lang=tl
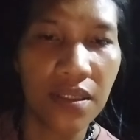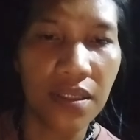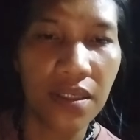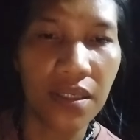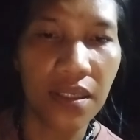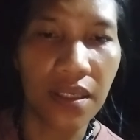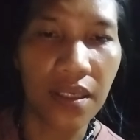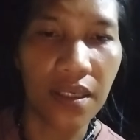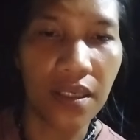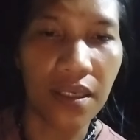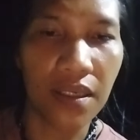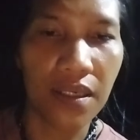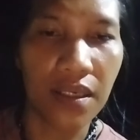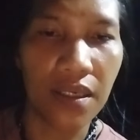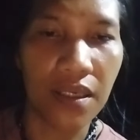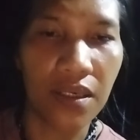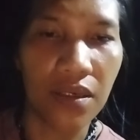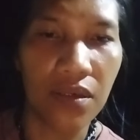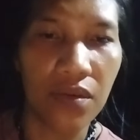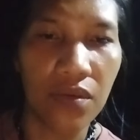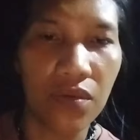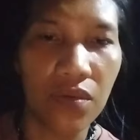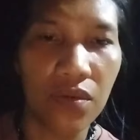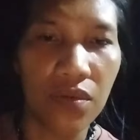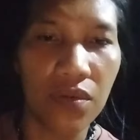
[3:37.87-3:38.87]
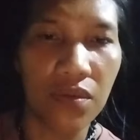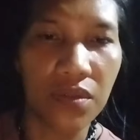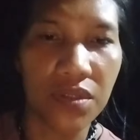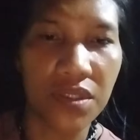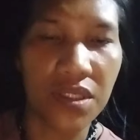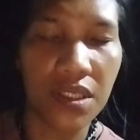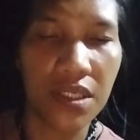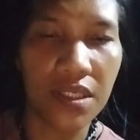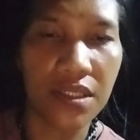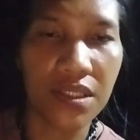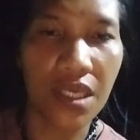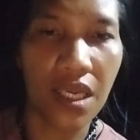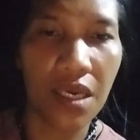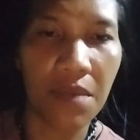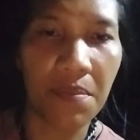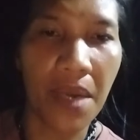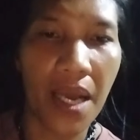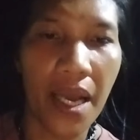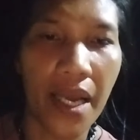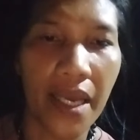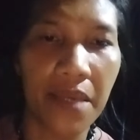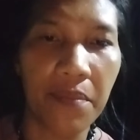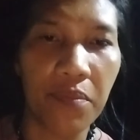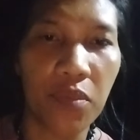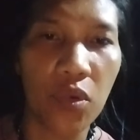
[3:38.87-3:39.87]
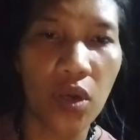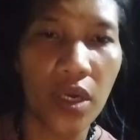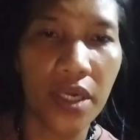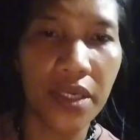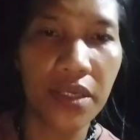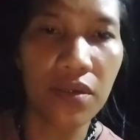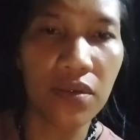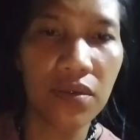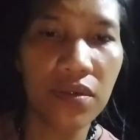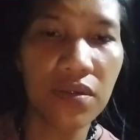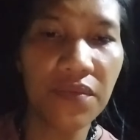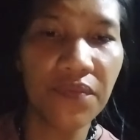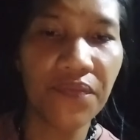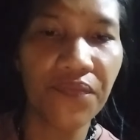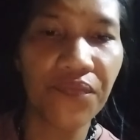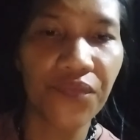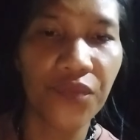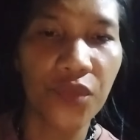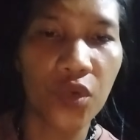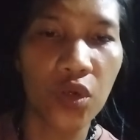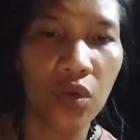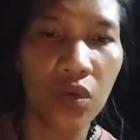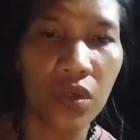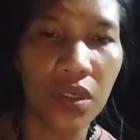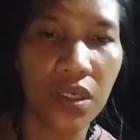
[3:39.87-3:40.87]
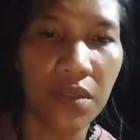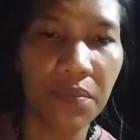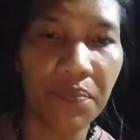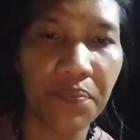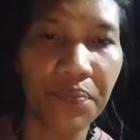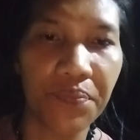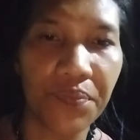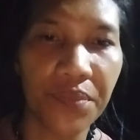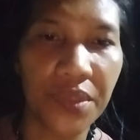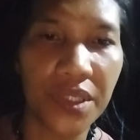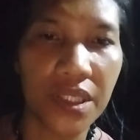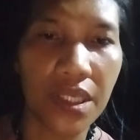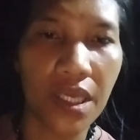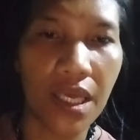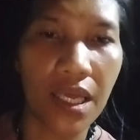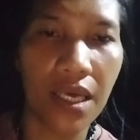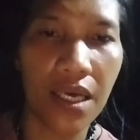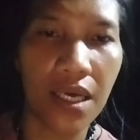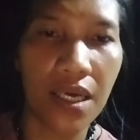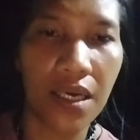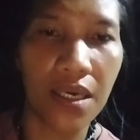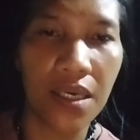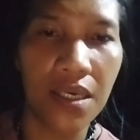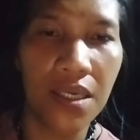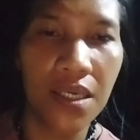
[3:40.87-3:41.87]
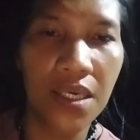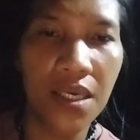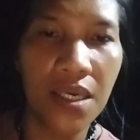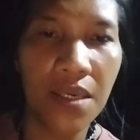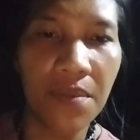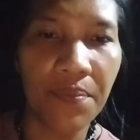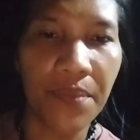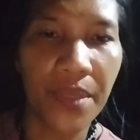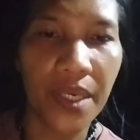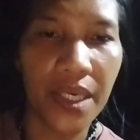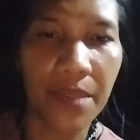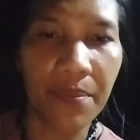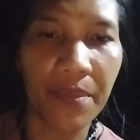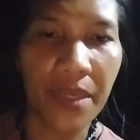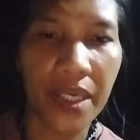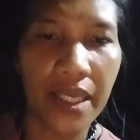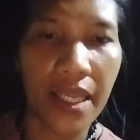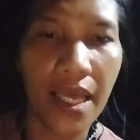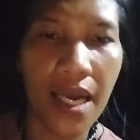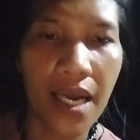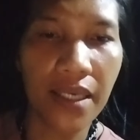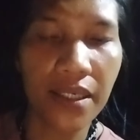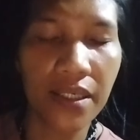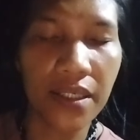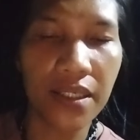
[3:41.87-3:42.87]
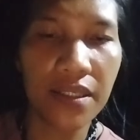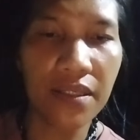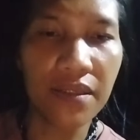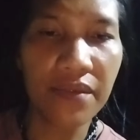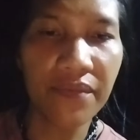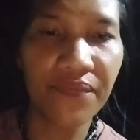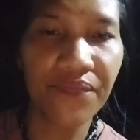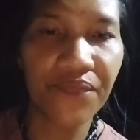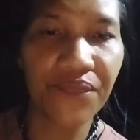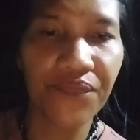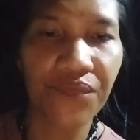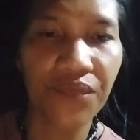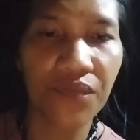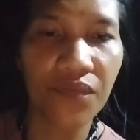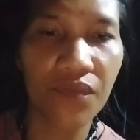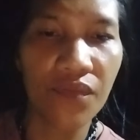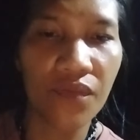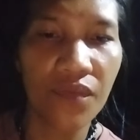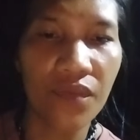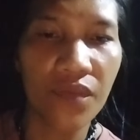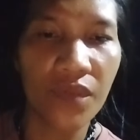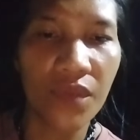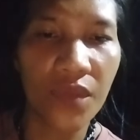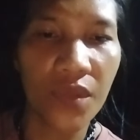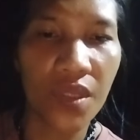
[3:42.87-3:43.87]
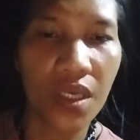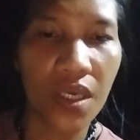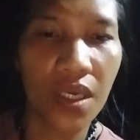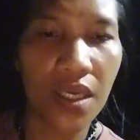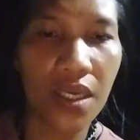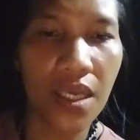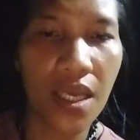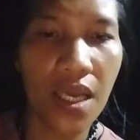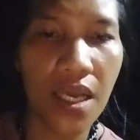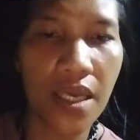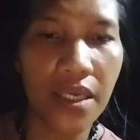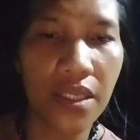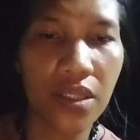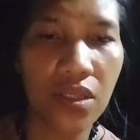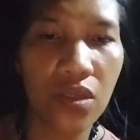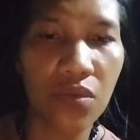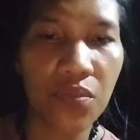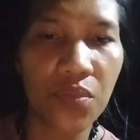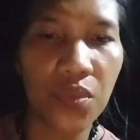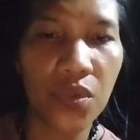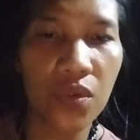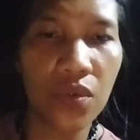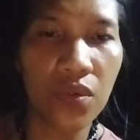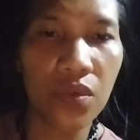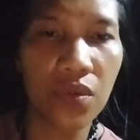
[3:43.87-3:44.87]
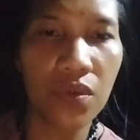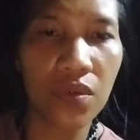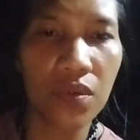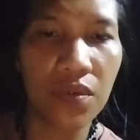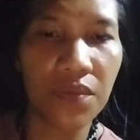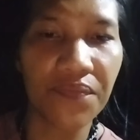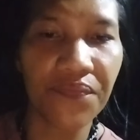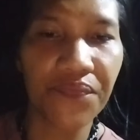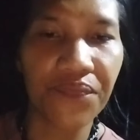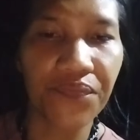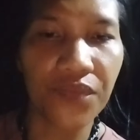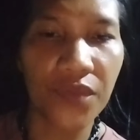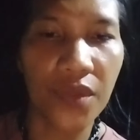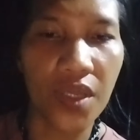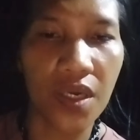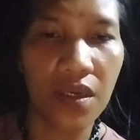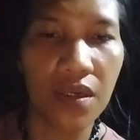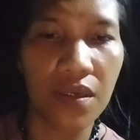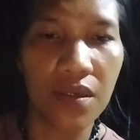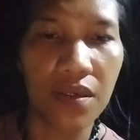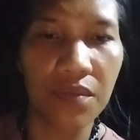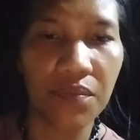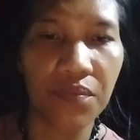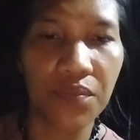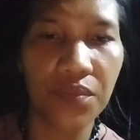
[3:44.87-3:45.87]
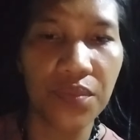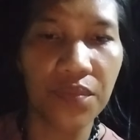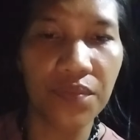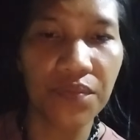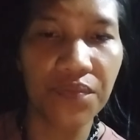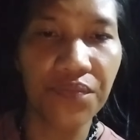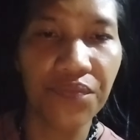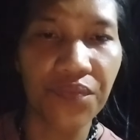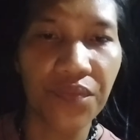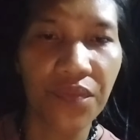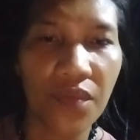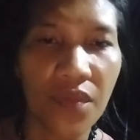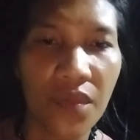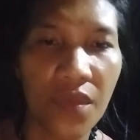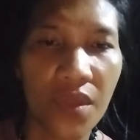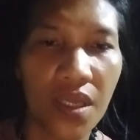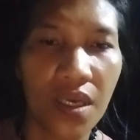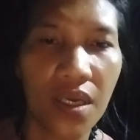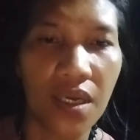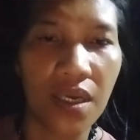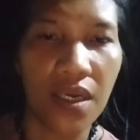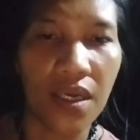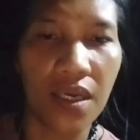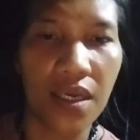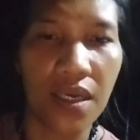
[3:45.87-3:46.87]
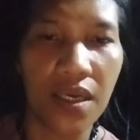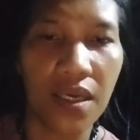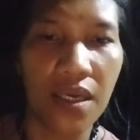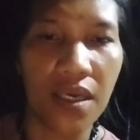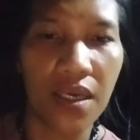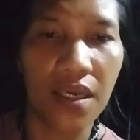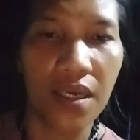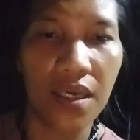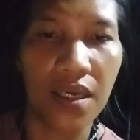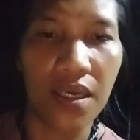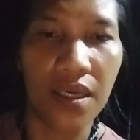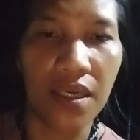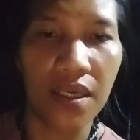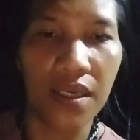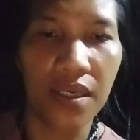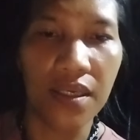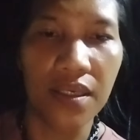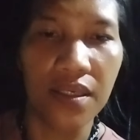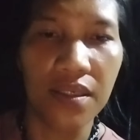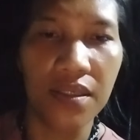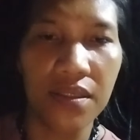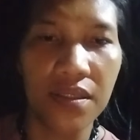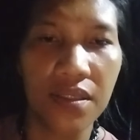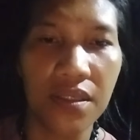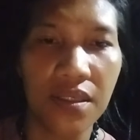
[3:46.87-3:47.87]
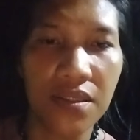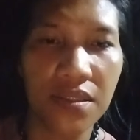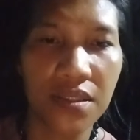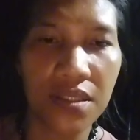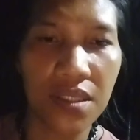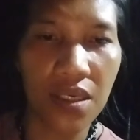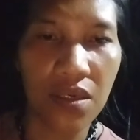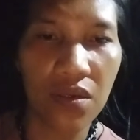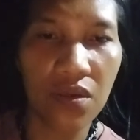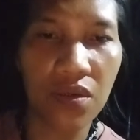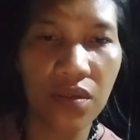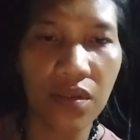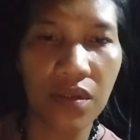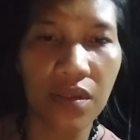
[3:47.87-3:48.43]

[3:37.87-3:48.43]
uh, o sinasalbahe po kayo o pinapalipad hangin kaya ito po ang uh, sagot